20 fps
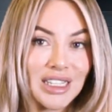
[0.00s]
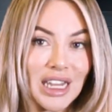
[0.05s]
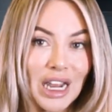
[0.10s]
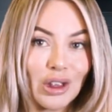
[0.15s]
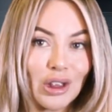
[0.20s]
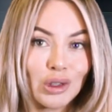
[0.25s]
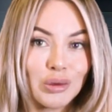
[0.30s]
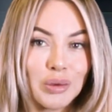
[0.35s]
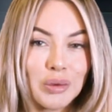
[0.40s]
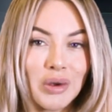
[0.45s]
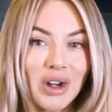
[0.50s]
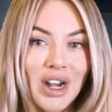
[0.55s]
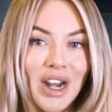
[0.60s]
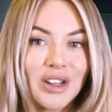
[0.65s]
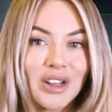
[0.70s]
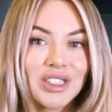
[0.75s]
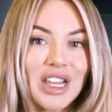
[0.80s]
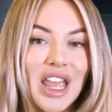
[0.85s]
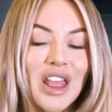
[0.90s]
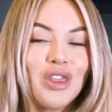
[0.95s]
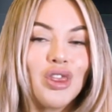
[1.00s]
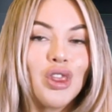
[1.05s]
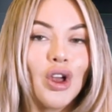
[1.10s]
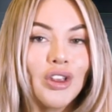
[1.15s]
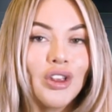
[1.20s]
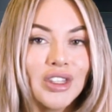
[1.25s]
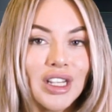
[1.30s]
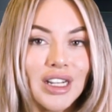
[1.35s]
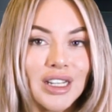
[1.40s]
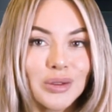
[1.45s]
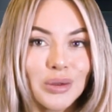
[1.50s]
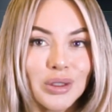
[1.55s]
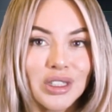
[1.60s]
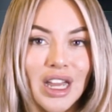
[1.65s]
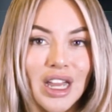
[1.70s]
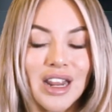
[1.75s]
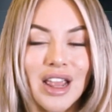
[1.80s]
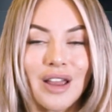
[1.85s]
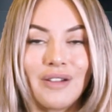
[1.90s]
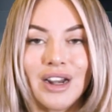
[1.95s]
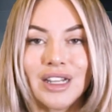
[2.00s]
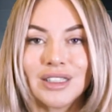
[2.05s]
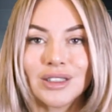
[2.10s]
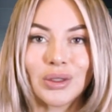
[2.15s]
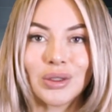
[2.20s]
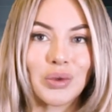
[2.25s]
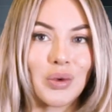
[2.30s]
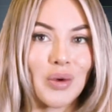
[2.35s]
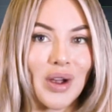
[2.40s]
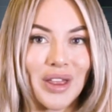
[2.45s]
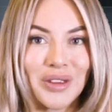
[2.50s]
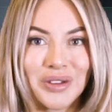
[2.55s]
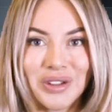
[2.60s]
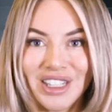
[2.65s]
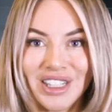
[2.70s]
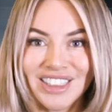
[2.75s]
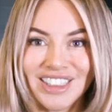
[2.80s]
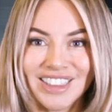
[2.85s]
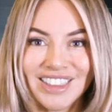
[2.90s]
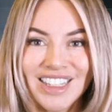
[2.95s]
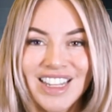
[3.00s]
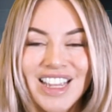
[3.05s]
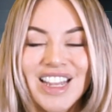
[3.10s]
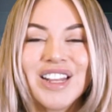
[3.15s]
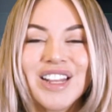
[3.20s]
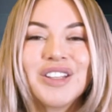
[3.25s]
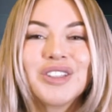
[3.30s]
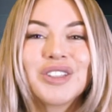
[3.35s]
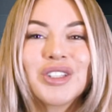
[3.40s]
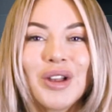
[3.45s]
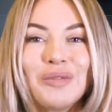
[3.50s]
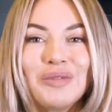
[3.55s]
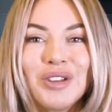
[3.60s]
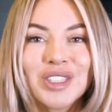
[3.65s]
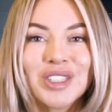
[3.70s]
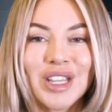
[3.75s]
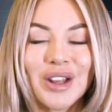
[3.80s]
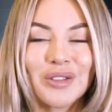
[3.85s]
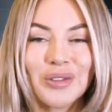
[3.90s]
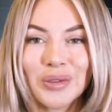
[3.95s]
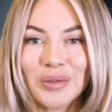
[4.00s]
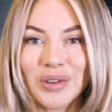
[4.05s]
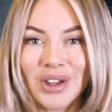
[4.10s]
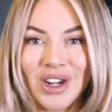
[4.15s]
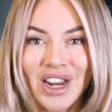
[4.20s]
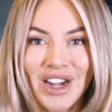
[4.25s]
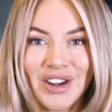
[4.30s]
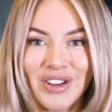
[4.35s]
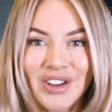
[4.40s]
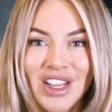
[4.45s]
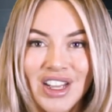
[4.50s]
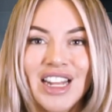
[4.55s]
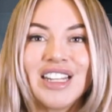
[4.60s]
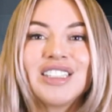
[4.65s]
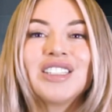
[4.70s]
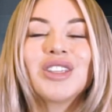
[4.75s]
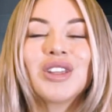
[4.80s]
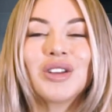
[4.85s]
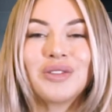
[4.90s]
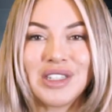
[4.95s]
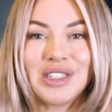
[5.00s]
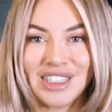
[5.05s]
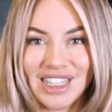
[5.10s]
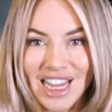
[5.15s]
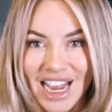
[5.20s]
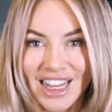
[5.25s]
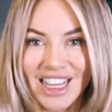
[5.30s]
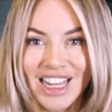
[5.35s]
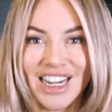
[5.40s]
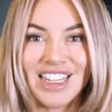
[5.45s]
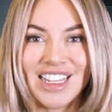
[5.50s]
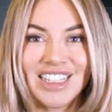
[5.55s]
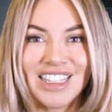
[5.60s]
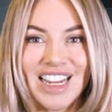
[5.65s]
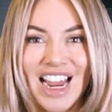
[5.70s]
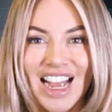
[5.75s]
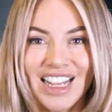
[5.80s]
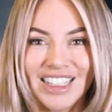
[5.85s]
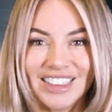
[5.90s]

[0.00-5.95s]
queridos futboleros, ¿en dónde les gustaría ver a estos jugadores? Somos El Futbolero, el sitio oficial del hincha.